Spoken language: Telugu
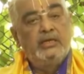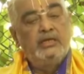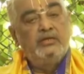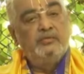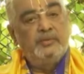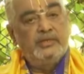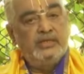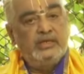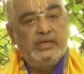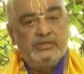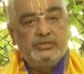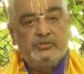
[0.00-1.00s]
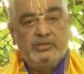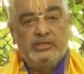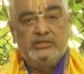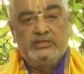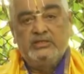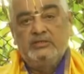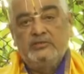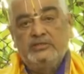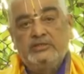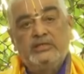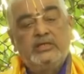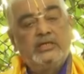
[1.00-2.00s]
నేను ప్రధాన అర్చకుడిగా
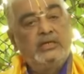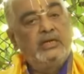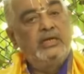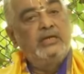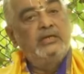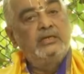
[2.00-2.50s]
చేయవలసిన నా